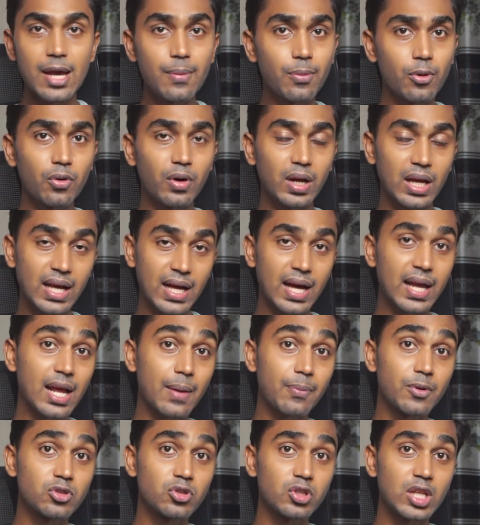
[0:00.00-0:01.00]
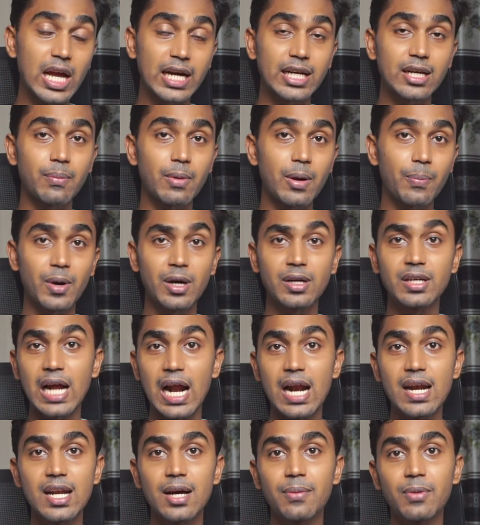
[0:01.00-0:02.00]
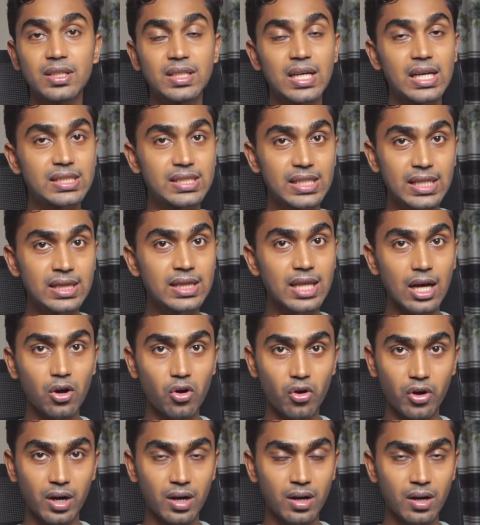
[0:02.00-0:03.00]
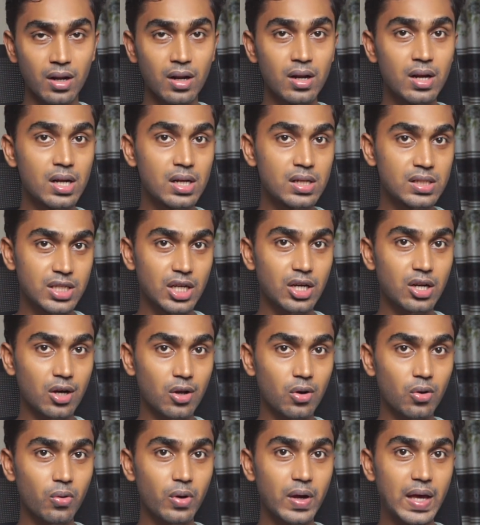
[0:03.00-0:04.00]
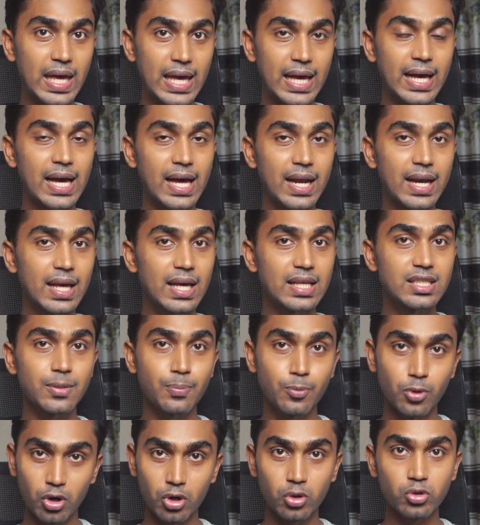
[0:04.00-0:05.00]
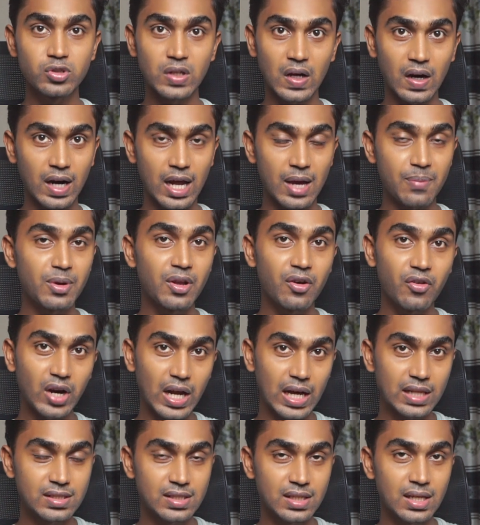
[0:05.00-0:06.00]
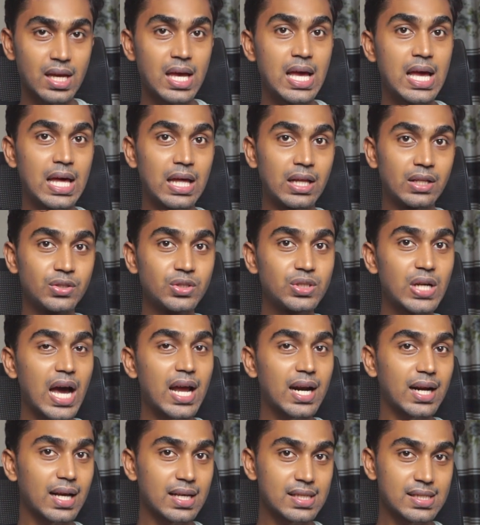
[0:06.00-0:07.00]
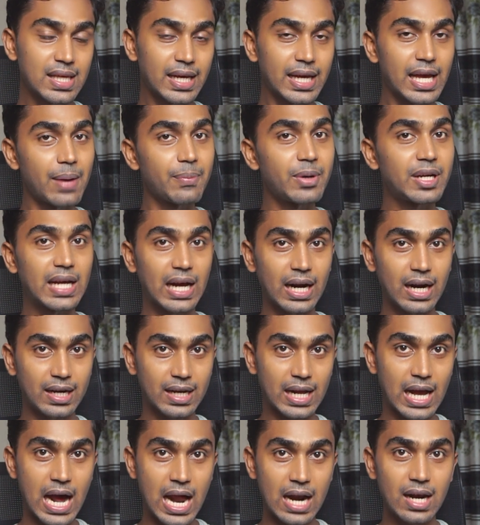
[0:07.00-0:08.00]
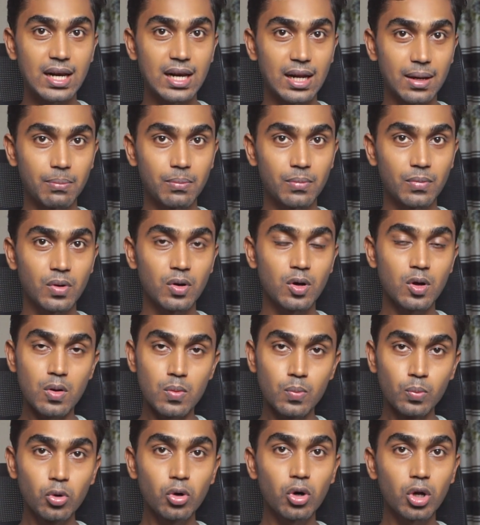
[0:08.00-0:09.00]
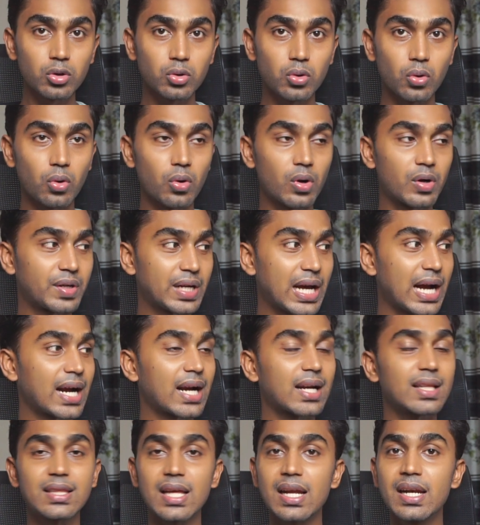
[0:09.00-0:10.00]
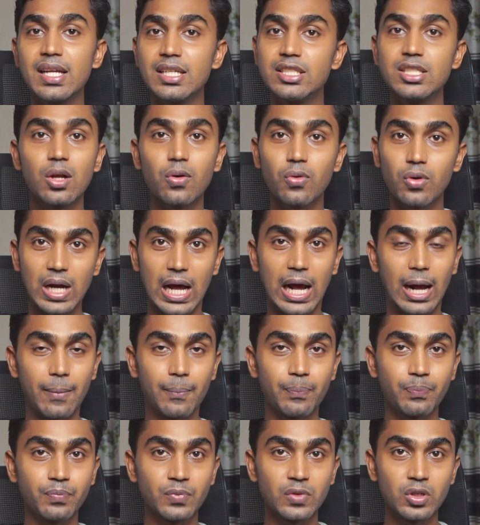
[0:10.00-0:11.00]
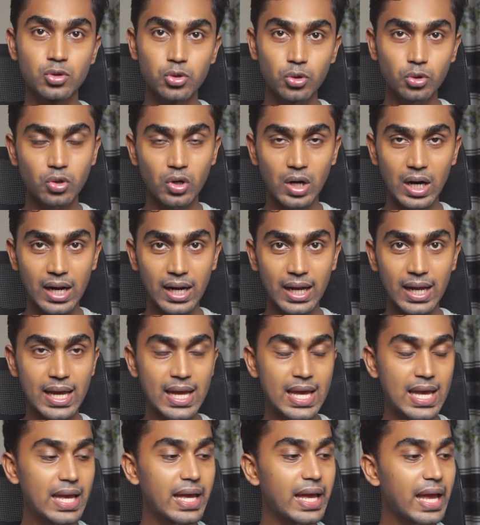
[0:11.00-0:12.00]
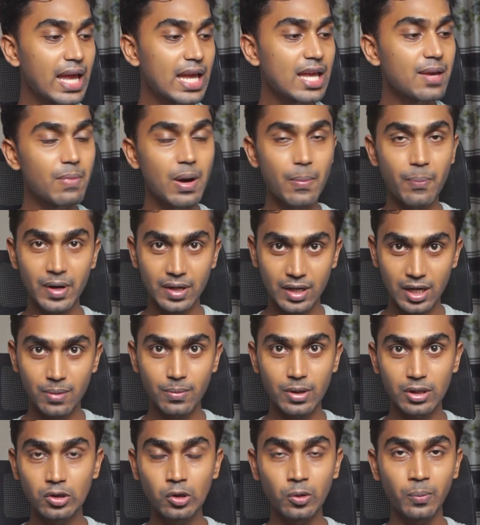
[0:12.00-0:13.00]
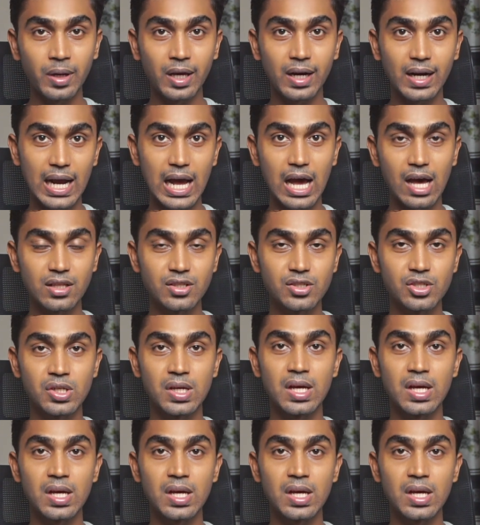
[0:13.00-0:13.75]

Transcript: এবং এখানে আপনি যদি একটা ব্যাপার ঠান্ডা মাথায় চিন্তা করেন সেটা হলো এখানে যে প্রডিউসার আই মিন রাজ যার কাছ থেকে আমি টাকাটা আনলাম মূলত টাকাটা তার নিজেরও না সুতরাং এই ব্যাপারটার মাধ্যমে রাজ